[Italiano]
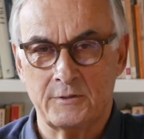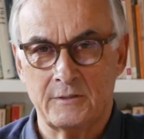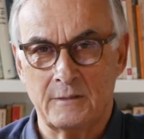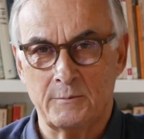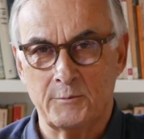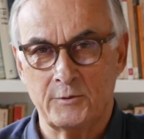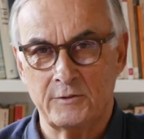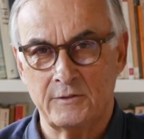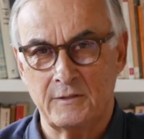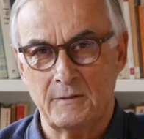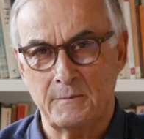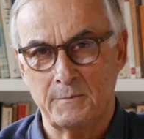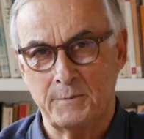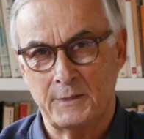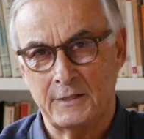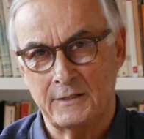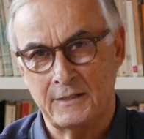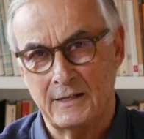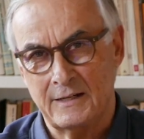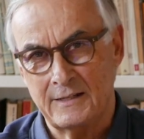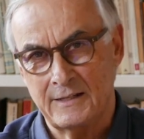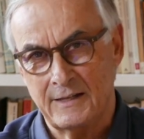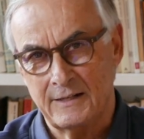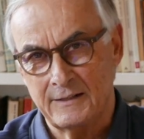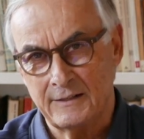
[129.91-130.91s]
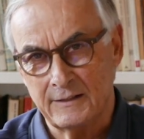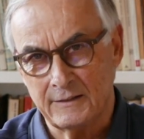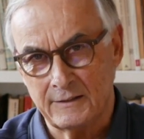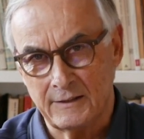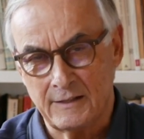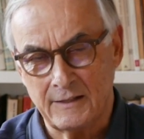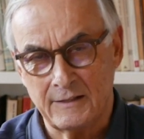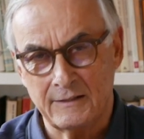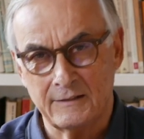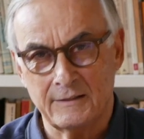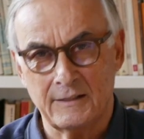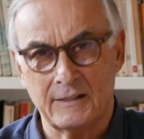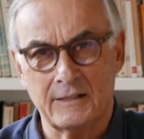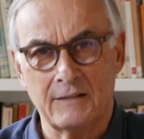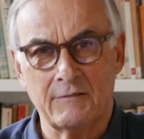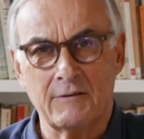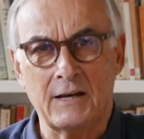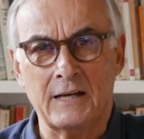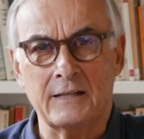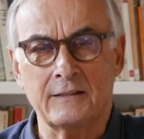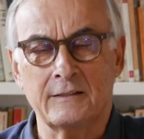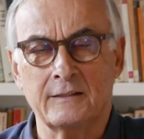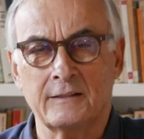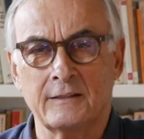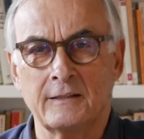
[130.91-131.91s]
Siamo sempre dagli anni 30 in
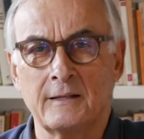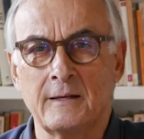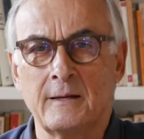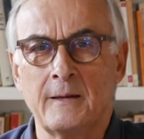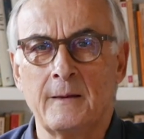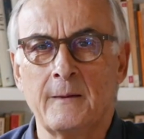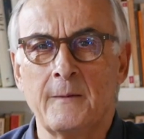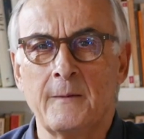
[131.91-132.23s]
avanti.